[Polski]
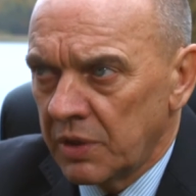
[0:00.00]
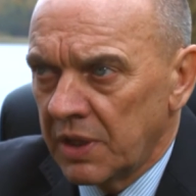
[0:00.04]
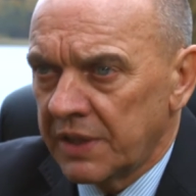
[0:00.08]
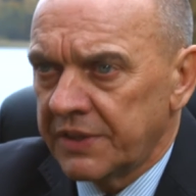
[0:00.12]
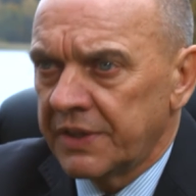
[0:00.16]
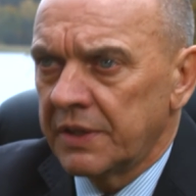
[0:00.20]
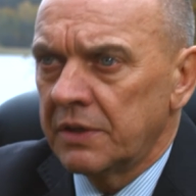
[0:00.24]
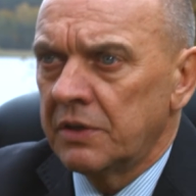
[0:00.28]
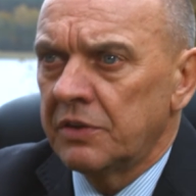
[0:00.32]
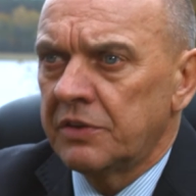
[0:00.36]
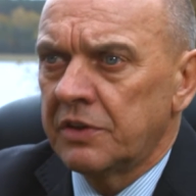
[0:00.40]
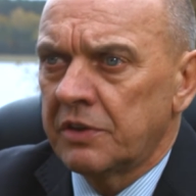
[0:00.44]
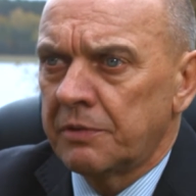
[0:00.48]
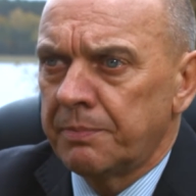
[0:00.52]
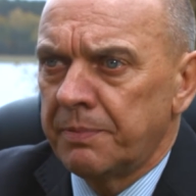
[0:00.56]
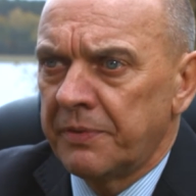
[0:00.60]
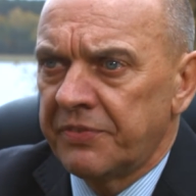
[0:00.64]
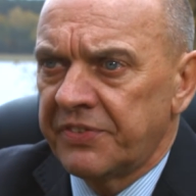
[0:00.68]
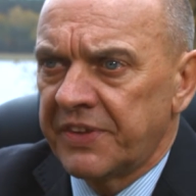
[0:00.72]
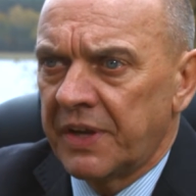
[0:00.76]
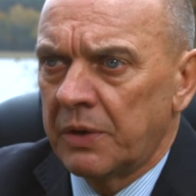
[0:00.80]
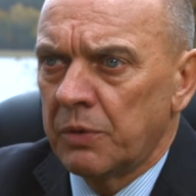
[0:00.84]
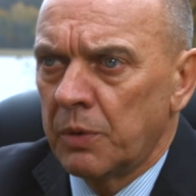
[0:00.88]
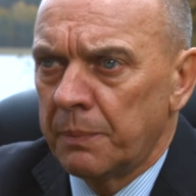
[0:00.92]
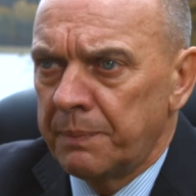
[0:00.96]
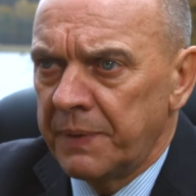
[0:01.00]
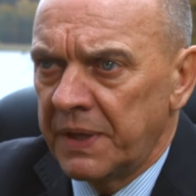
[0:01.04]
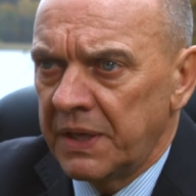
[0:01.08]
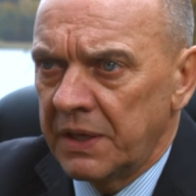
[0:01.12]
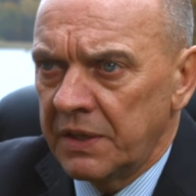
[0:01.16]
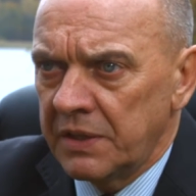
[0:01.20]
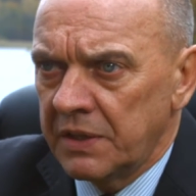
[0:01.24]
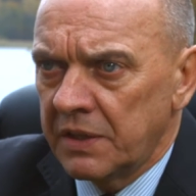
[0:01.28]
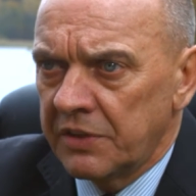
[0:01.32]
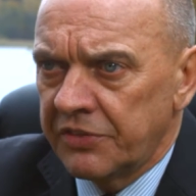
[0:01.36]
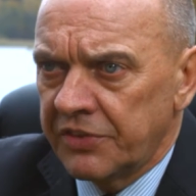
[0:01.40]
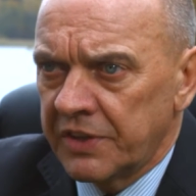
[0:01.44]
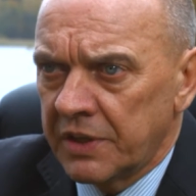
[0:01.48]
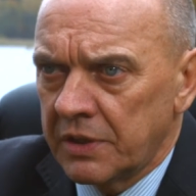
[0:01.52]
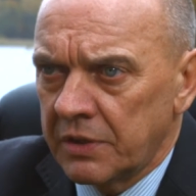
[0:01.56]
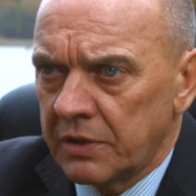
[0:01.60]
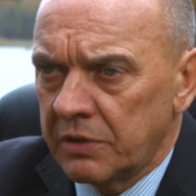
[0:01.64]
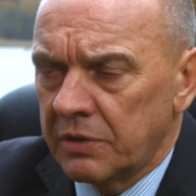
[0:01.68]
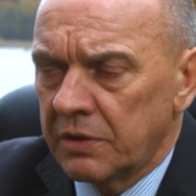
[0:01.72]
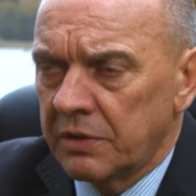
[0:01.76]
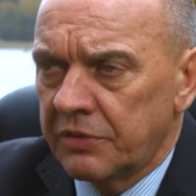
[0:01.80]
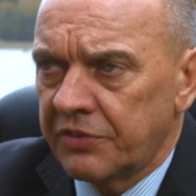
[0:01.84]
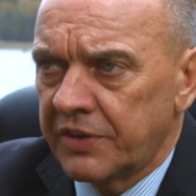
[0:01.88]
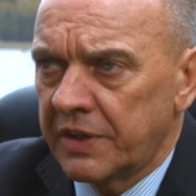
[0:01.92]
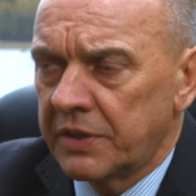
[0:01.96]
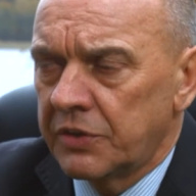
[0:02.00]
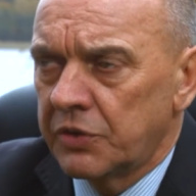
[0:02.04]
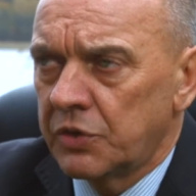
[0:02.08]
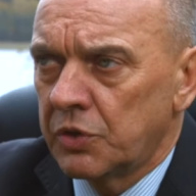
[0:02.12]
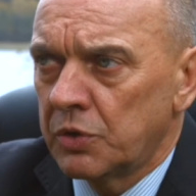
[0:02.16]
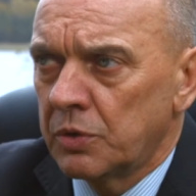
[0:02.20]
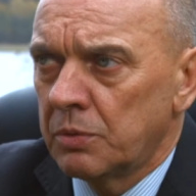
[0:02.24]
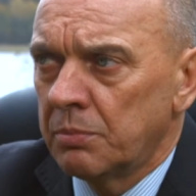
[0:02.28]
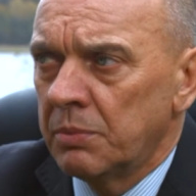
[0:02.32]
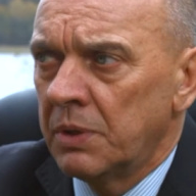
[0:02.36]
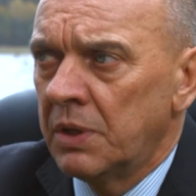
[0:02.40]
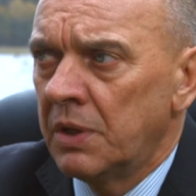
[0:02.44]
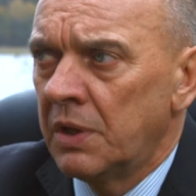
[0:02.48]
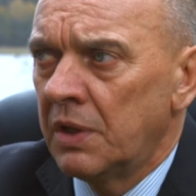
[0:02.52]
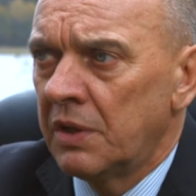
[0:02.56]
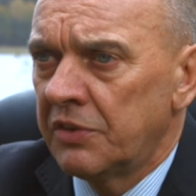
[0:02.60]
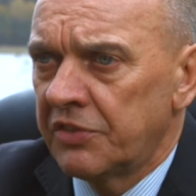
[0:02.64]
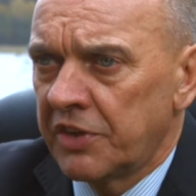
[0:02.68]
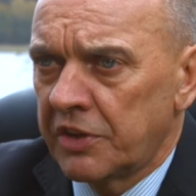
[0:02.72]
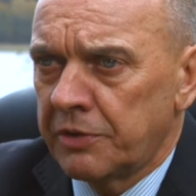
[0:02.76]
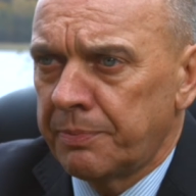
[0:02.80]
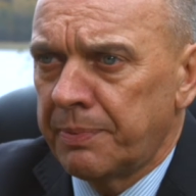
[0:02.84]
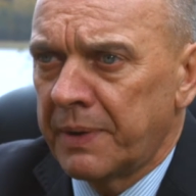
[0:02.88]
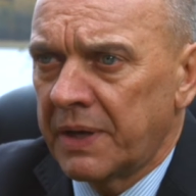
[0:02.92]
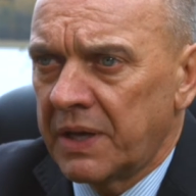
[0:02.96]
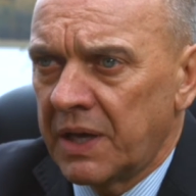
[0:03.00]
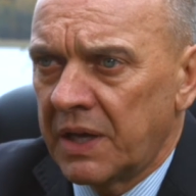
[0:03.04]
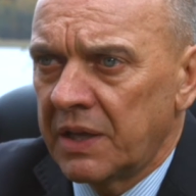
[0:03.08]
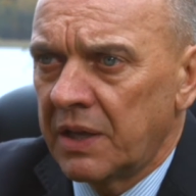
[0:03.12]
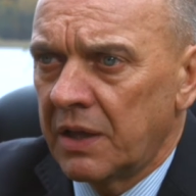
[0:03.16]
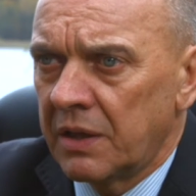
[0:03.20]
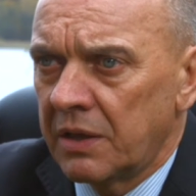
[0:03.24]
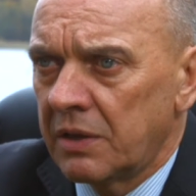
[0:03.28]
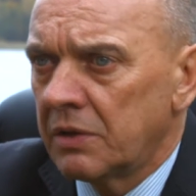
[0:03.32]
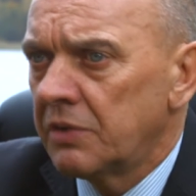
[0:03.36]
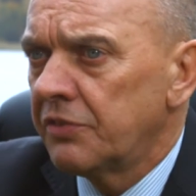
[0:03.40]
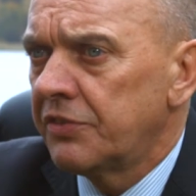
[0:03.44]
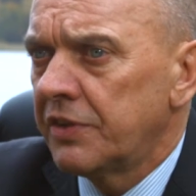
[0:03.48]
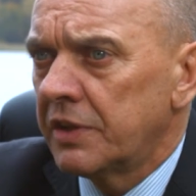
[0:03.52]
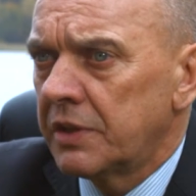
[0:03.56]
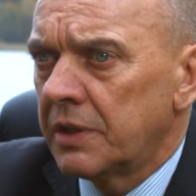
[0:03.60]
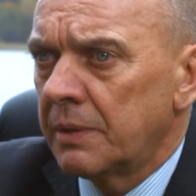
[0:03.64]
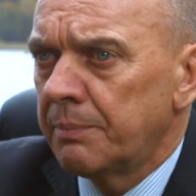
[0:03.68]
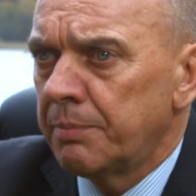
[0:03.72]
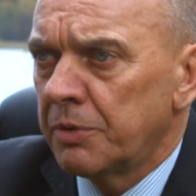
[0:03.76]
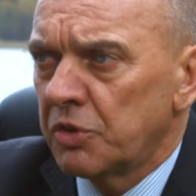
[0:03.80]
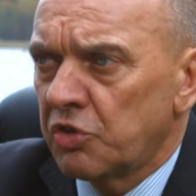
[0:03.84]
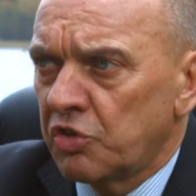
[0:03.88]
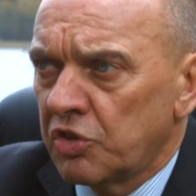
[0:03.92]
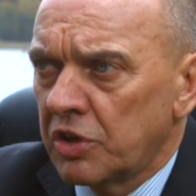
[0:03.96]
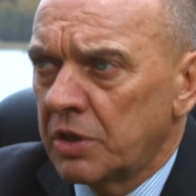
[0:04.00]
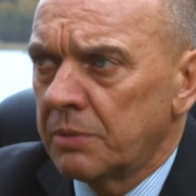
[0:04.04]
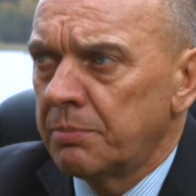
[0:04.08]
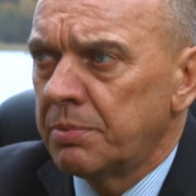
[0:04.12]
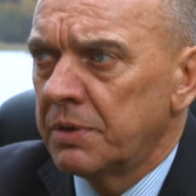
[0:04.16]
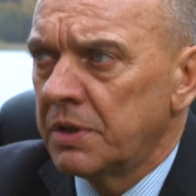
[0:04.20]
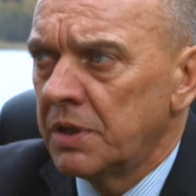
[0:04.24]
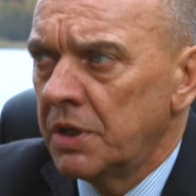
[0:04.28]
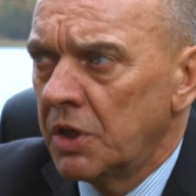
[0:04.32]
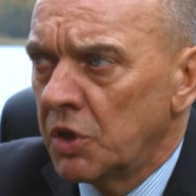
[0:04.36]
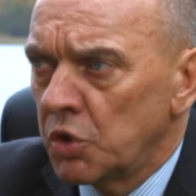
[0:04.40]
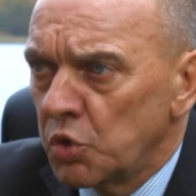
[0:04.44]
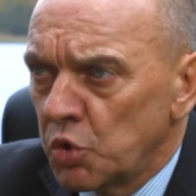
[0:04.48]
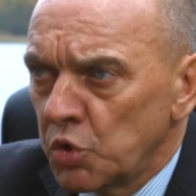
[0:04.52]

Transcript: Dlatego też powstało piękne centrum zaspokajające te potrzeby.